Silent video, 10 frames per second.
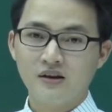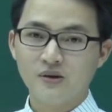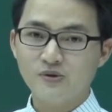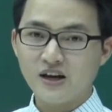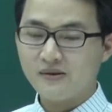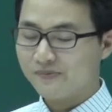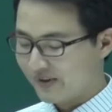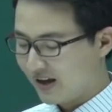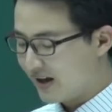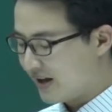Được chưa?
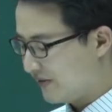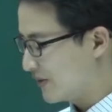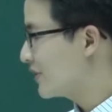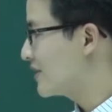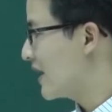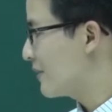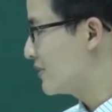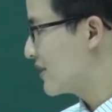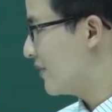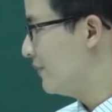Đấy, như vậy chúng ta sẽ làm
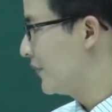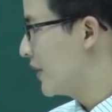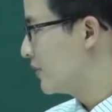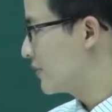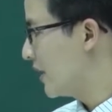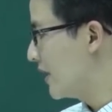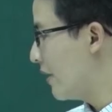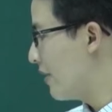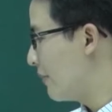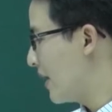như sau. Chúng ta lấy
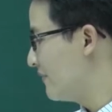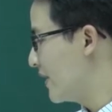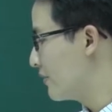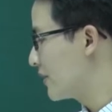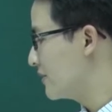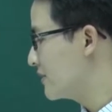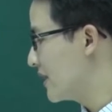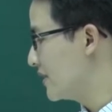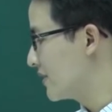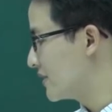đạo hàm hai vế của đẳng thức
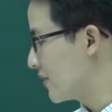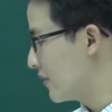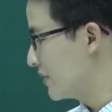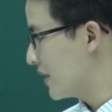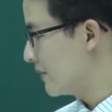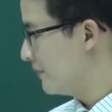trên, ta sẽ có như này